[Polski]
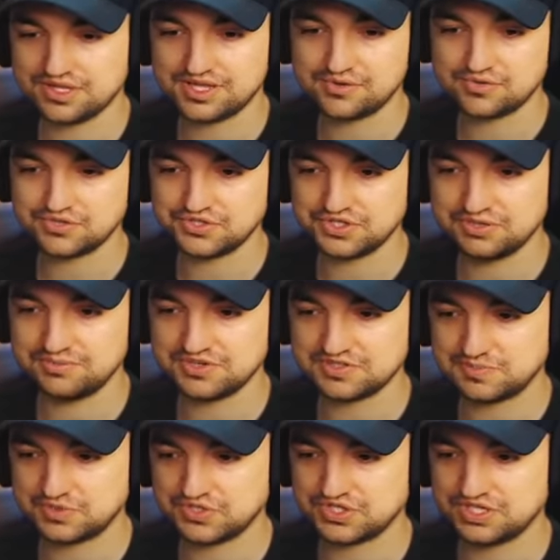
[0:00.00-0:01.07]
nałożyli
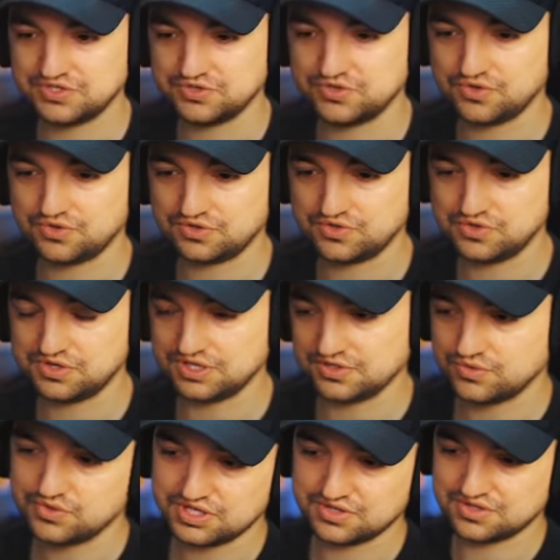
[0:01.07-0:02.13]
bezpośrednio do, do gry.
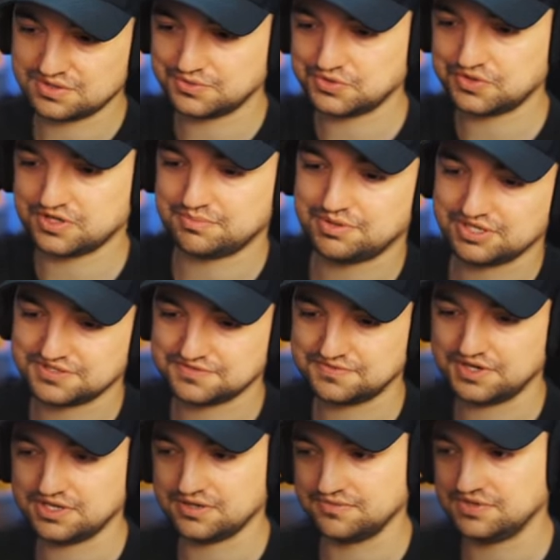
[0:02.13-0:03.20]
Tutaj to na przykład bardzo
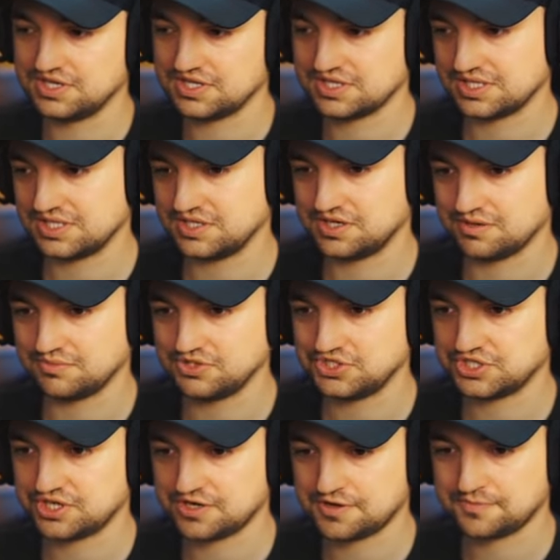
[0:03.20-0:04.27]
fajnie widać na tych
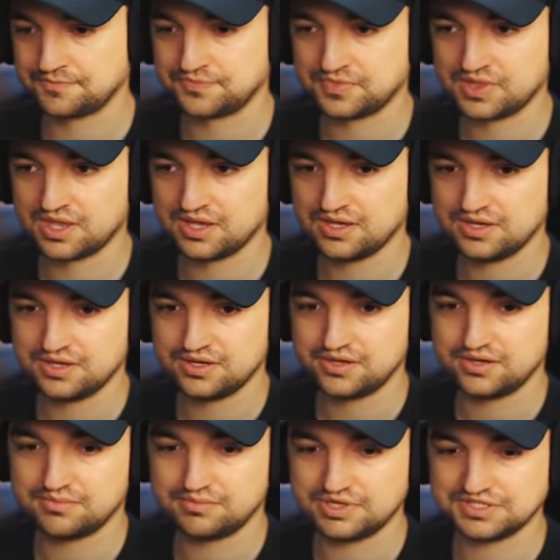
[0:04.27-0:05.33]
kamyczkach
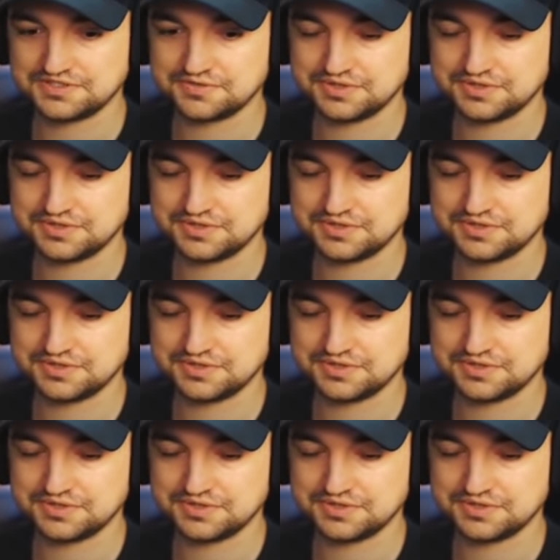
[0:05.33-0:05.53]
bardzo